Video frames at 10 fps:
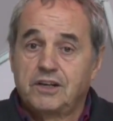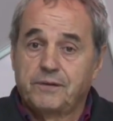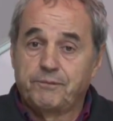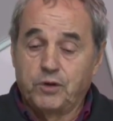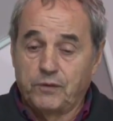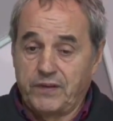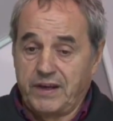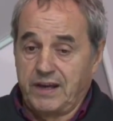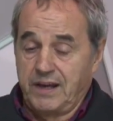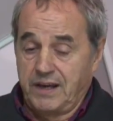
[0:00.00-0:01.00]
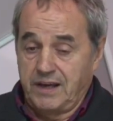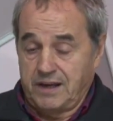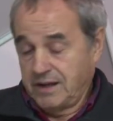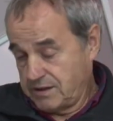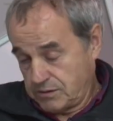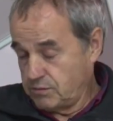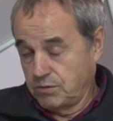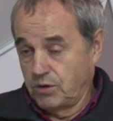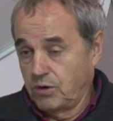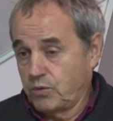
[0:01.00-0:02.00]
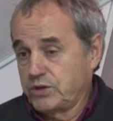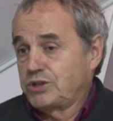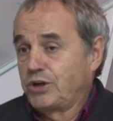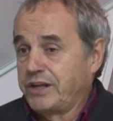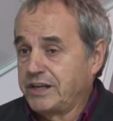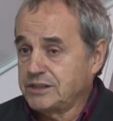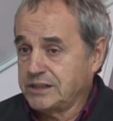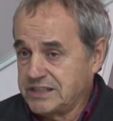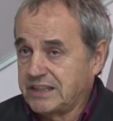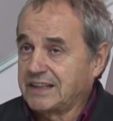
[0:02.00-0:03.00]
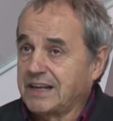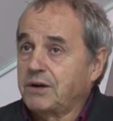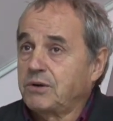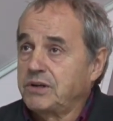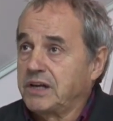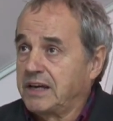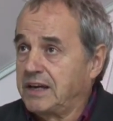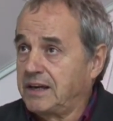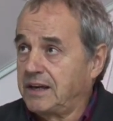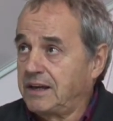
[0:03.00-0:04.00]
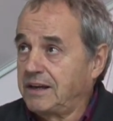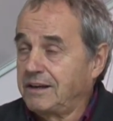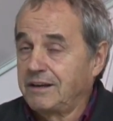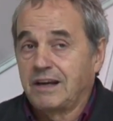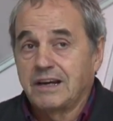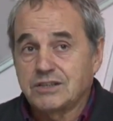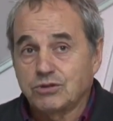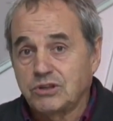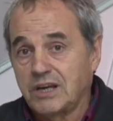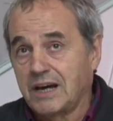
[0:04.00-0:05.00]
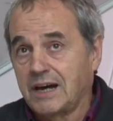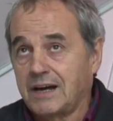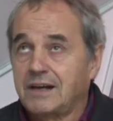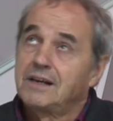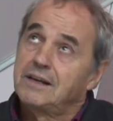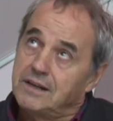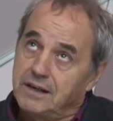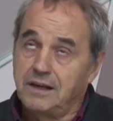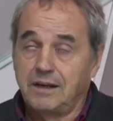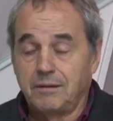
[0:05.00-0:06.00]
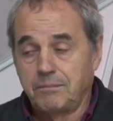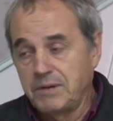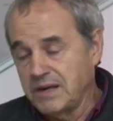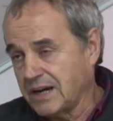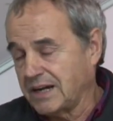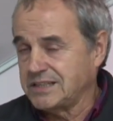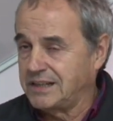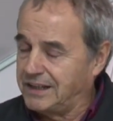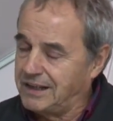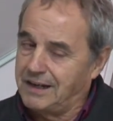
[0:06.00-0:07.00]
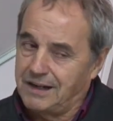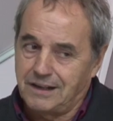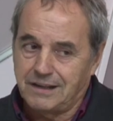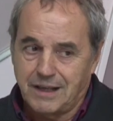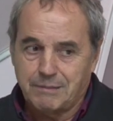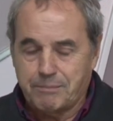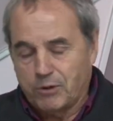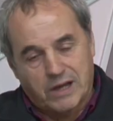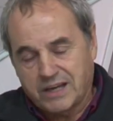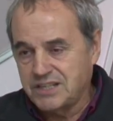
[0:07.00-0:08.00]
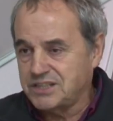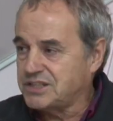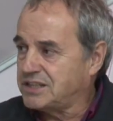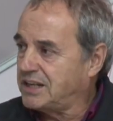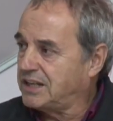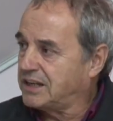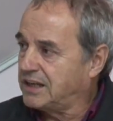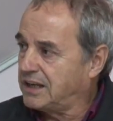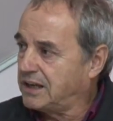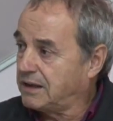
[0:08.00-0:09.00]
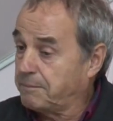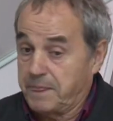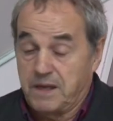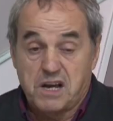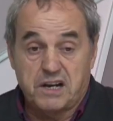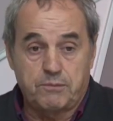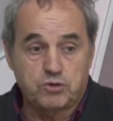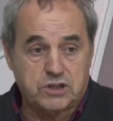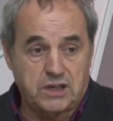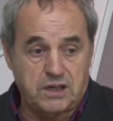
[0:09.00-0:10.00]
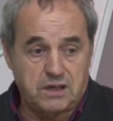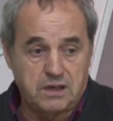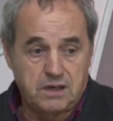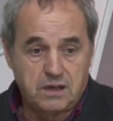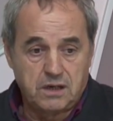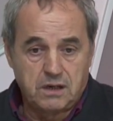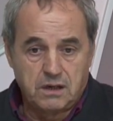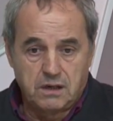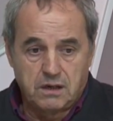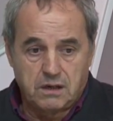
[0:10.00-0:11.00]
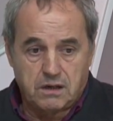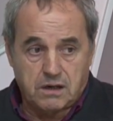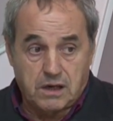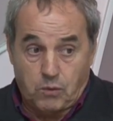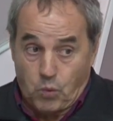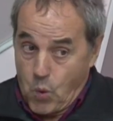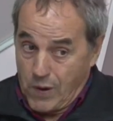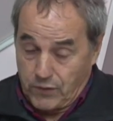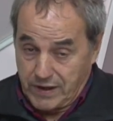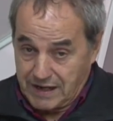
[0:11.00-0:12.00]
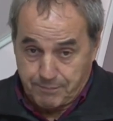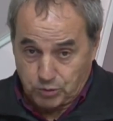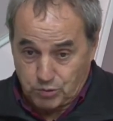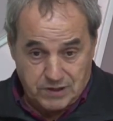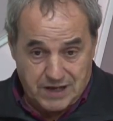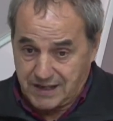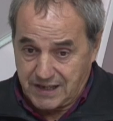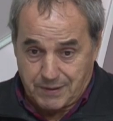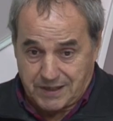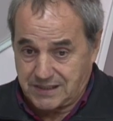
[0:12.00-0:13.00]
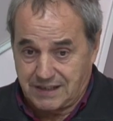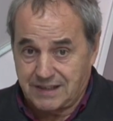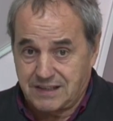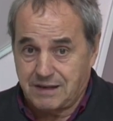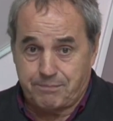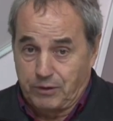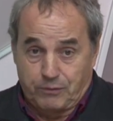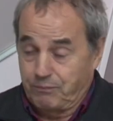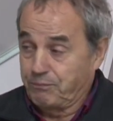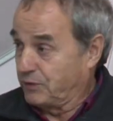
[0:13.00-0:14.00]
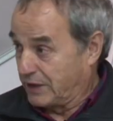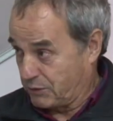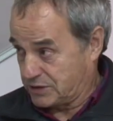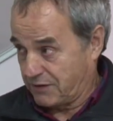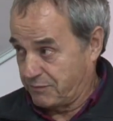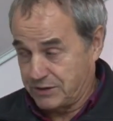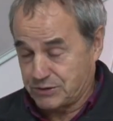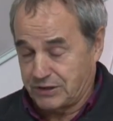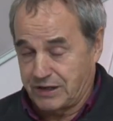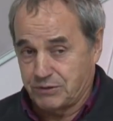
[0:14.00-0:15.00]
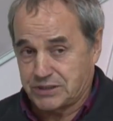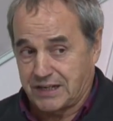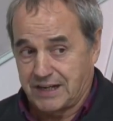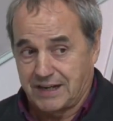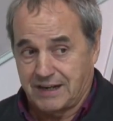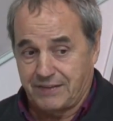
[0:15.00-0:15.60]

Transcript: donde hubo cuestiones que se trataron y que, que son ya eh, viejas en el tema, pero que hay que insistir y que, creemos que, que, cuando haya la oportunidad hay que llevarlas adelante, pero de de, nuestra,